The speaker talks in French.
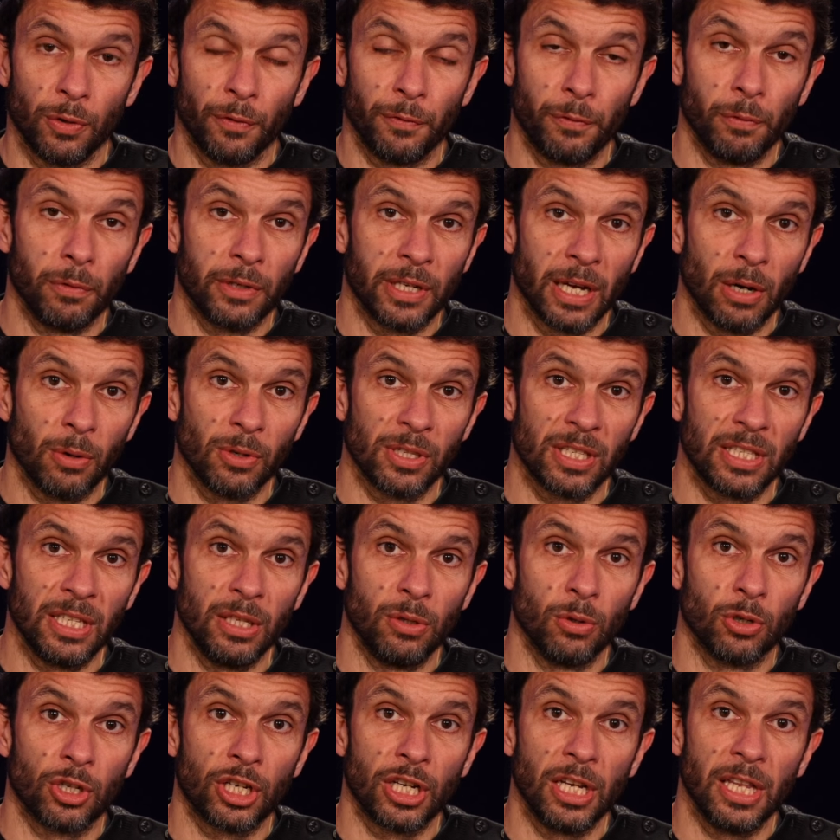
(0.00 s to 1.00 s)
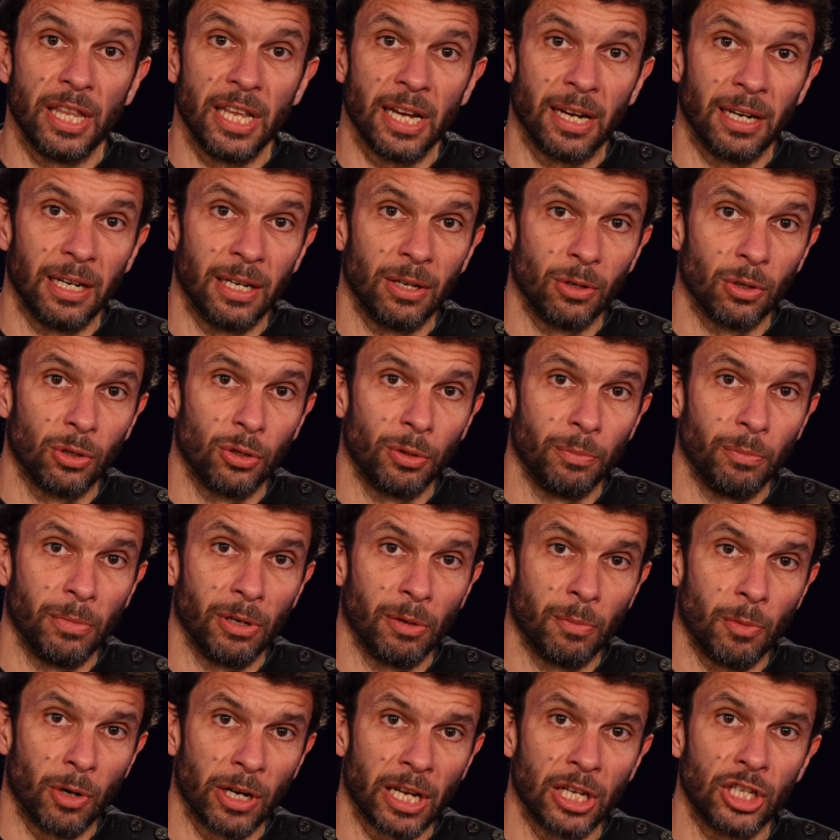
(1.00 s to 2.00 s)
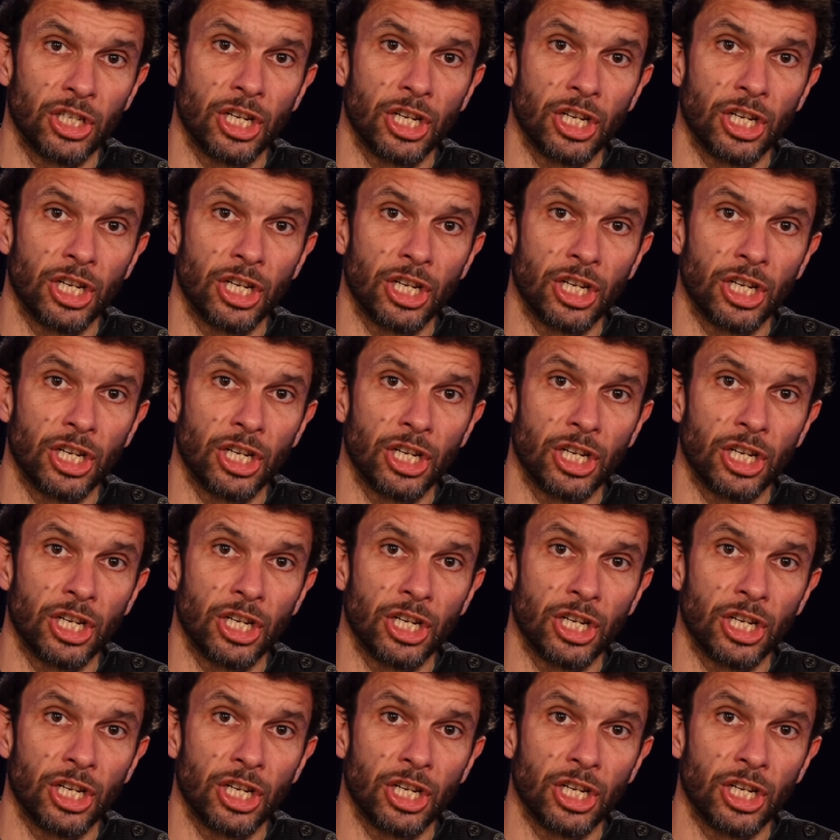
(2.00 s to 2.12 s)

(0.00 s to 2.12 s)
Ce fut le cas aussi de Schneiderlin, de, Morgan